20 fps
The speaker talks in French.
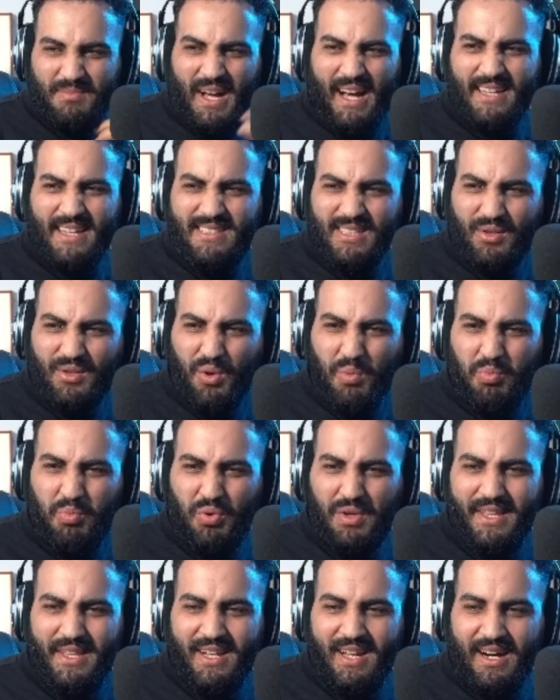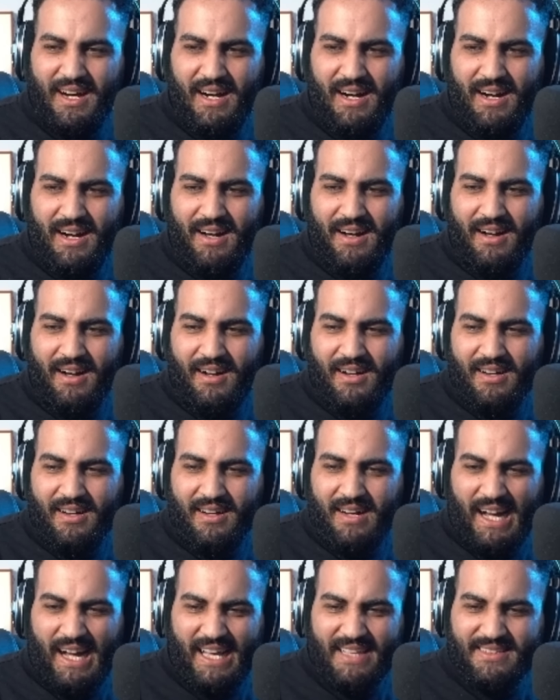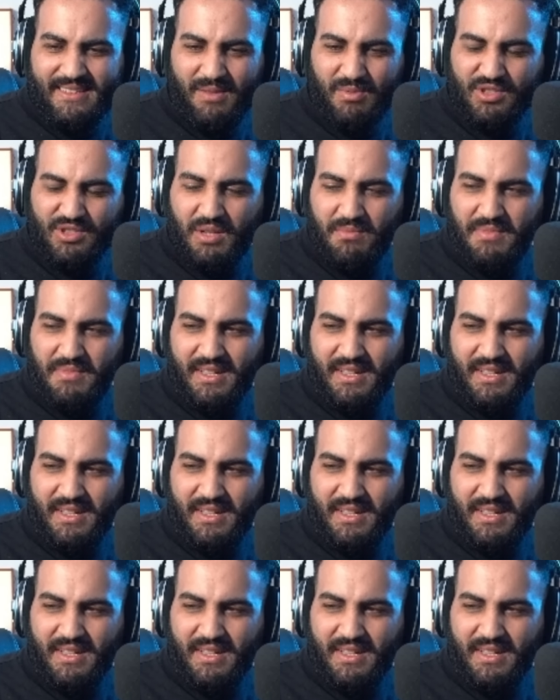arrêtez de le bully là. Arrêtez, moi j'aime